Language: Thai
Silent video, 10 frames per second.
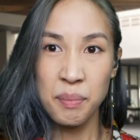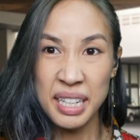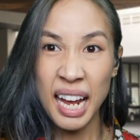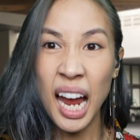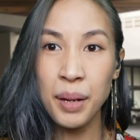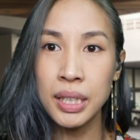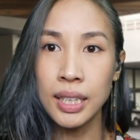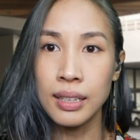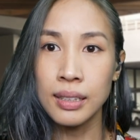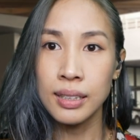ไม่ได้มึง
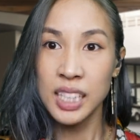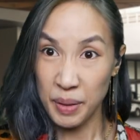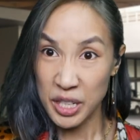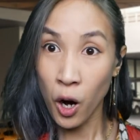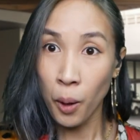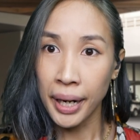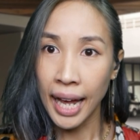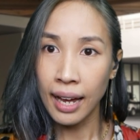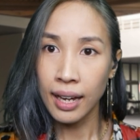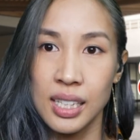อย่าไปยอมมัน
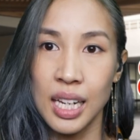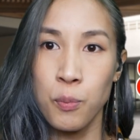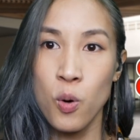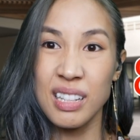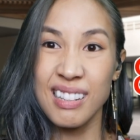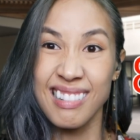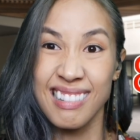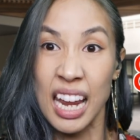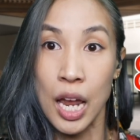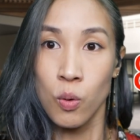นะ ไอ้พวก
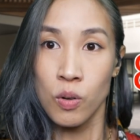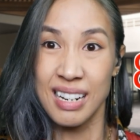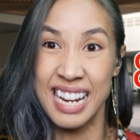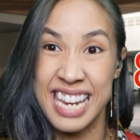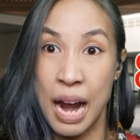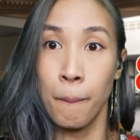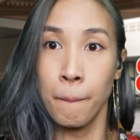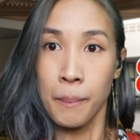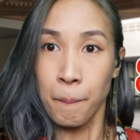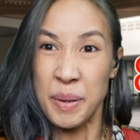เหลว
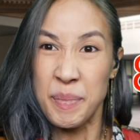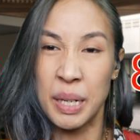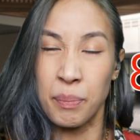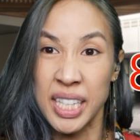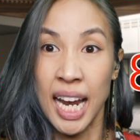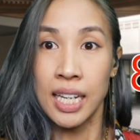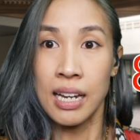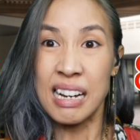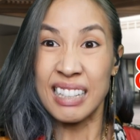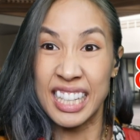ไม่มีน้ำใจ
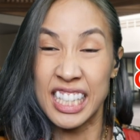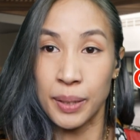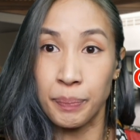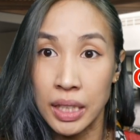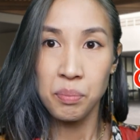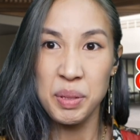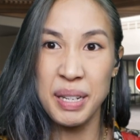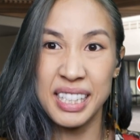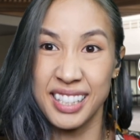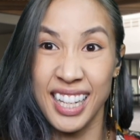ไร้จิตสำนึก ไม่
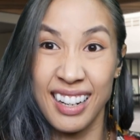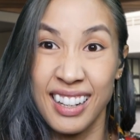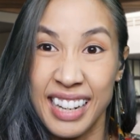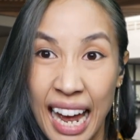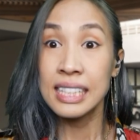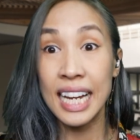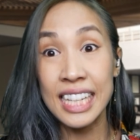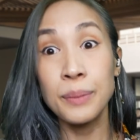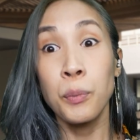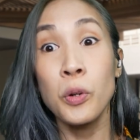มีจิตสาธารณะ จะให้
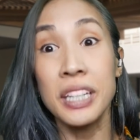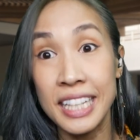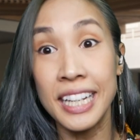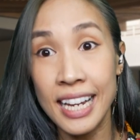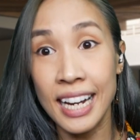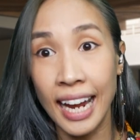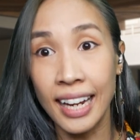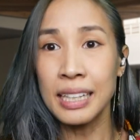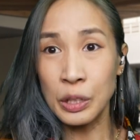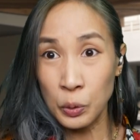ฉันพูดดีๆได้ยังไง
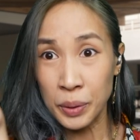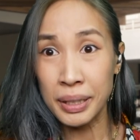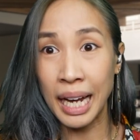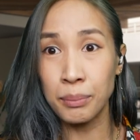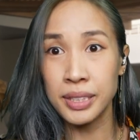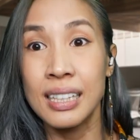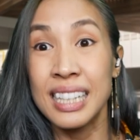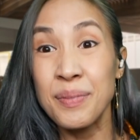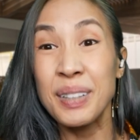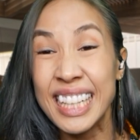ดูที่มันทำสิ
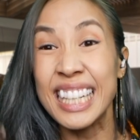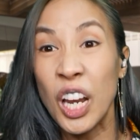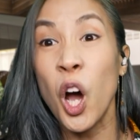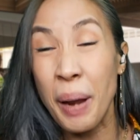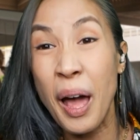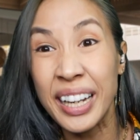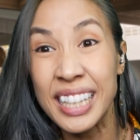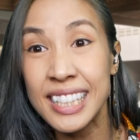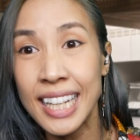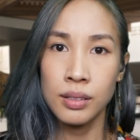นี่มันกี่รอบแล้วคิ
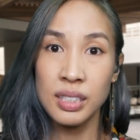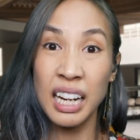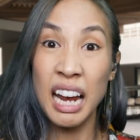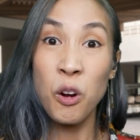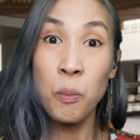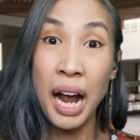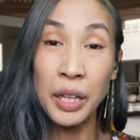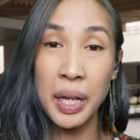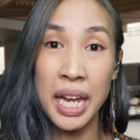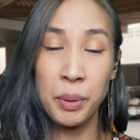ดสิ จะเข้าบ้าน
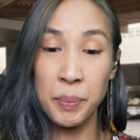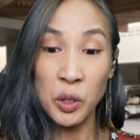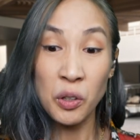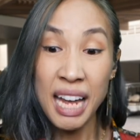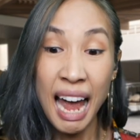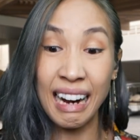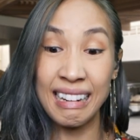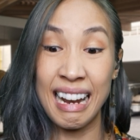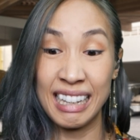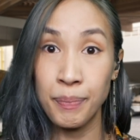ตัวเองมันไม่ต้องยากข
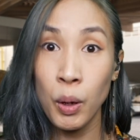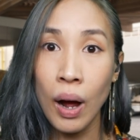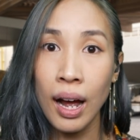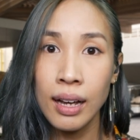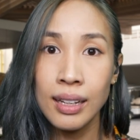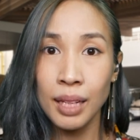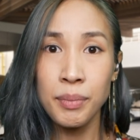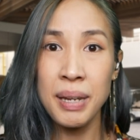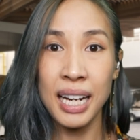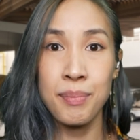นาดนี้ปะวะ ถ้า
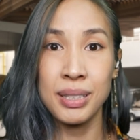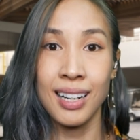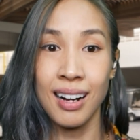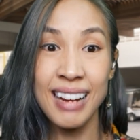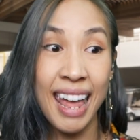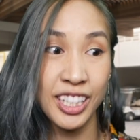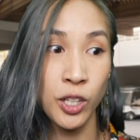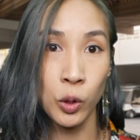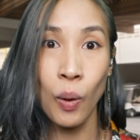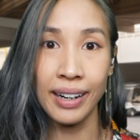ไม่มีใครมาสารจ
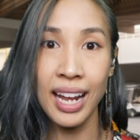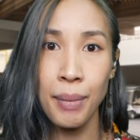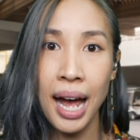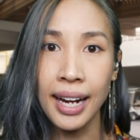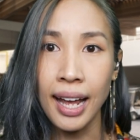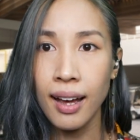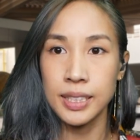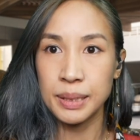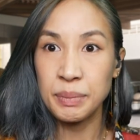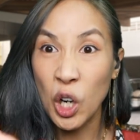อดขวางหน้าบ้านอะ่ะ
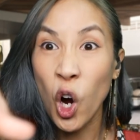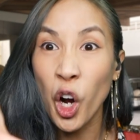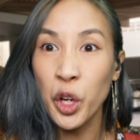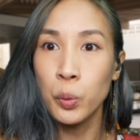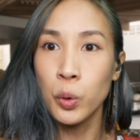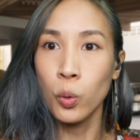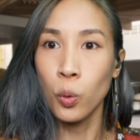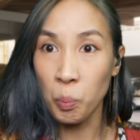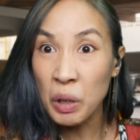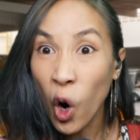มึงคอยดูกู
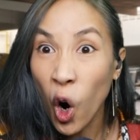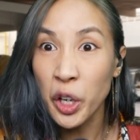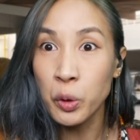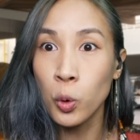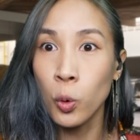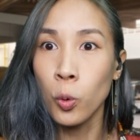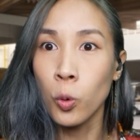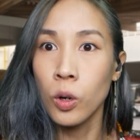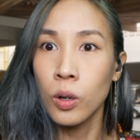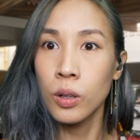มึงคอยดูกู
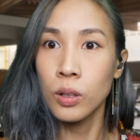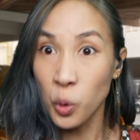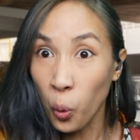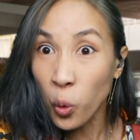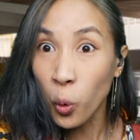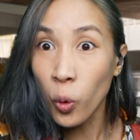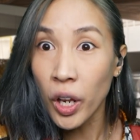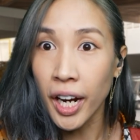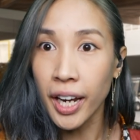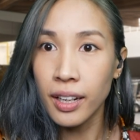ดูกูเลย